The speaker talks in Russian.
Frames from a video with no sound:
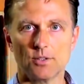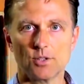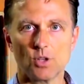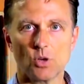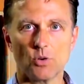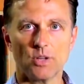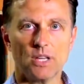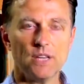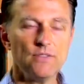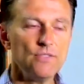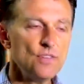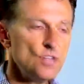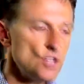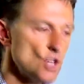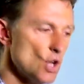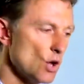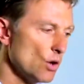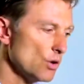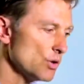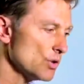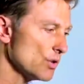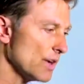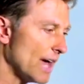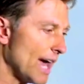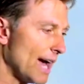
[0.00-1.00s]
Так что,
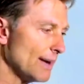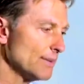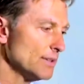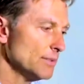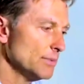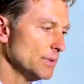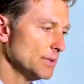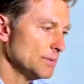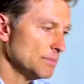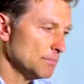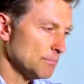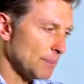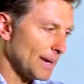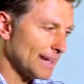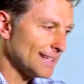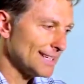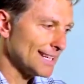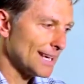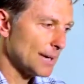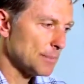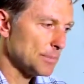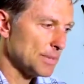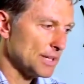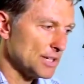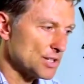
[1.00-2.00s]
знаете, даже
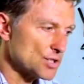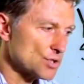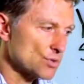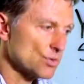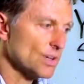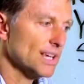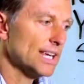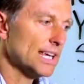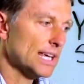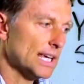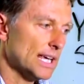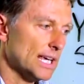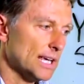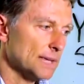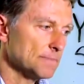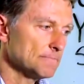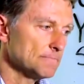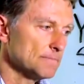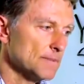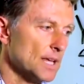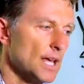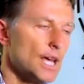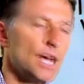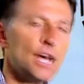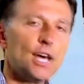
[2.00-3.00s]
если живот не
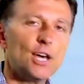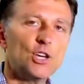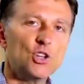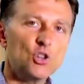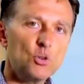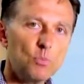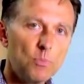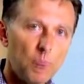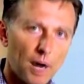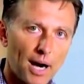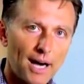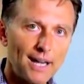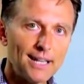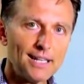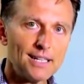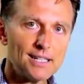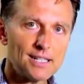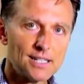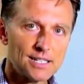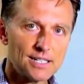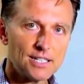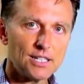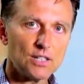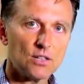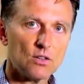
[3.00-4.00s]
уменьшается,
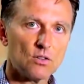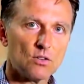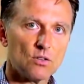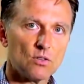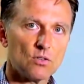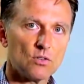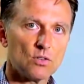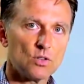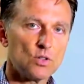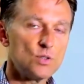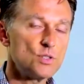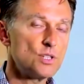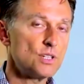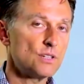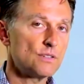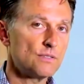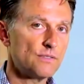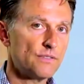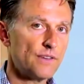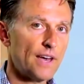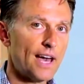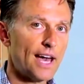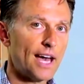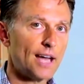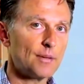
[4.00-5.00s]
ваше тело все равно
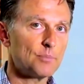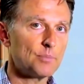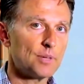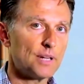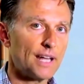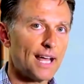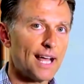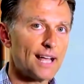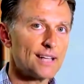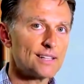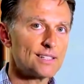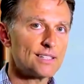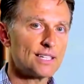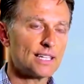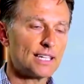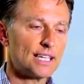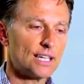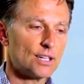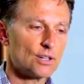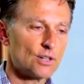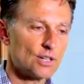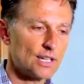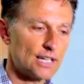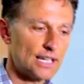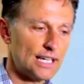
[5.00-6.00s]
сжигает жир.
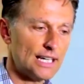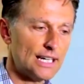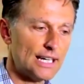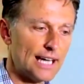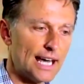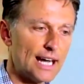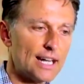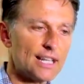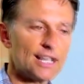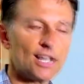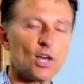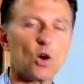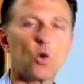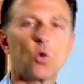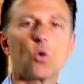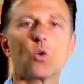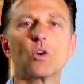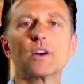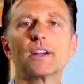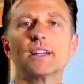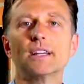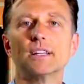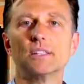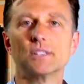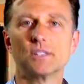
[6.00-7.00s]
Просто ему сначала
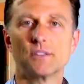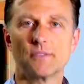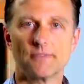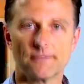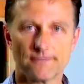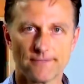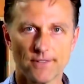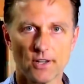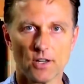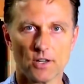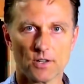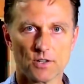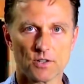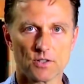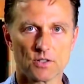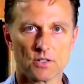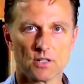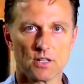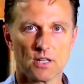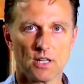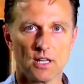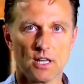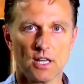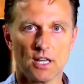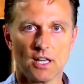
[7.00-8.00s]
нужно убрать жир из
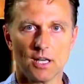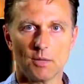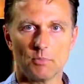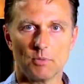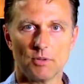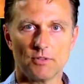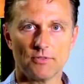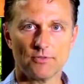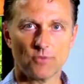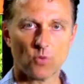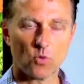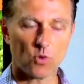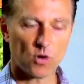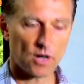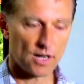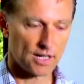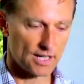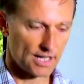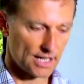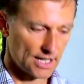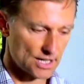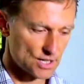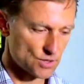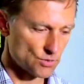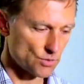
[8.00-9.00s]
органов, а
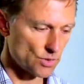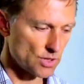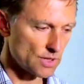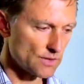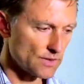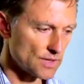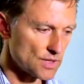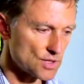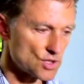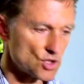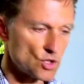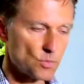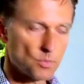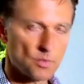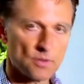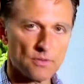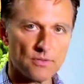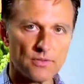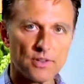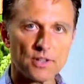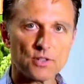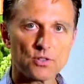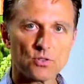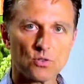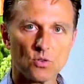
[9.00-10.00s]
только потом
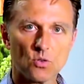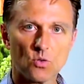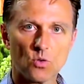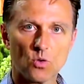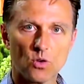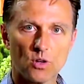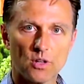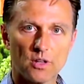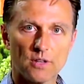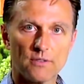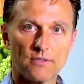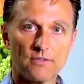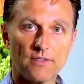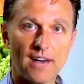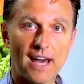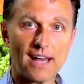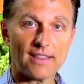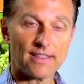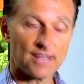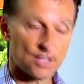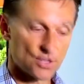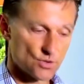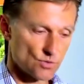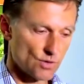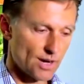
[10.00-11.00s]
приняться за жир
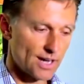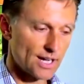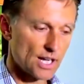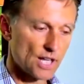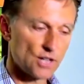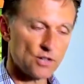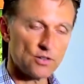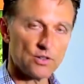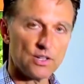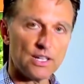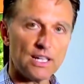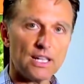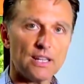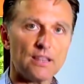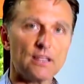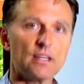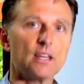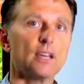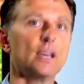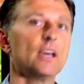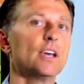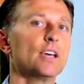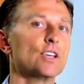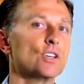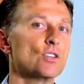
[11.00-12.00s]
вокруг них и
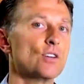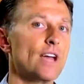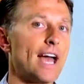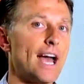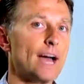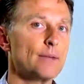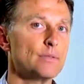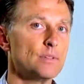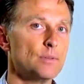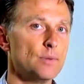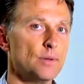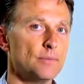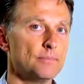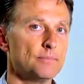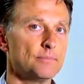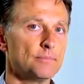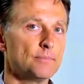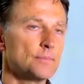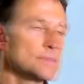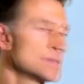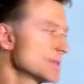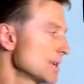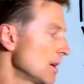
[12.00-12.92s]
жир на животе.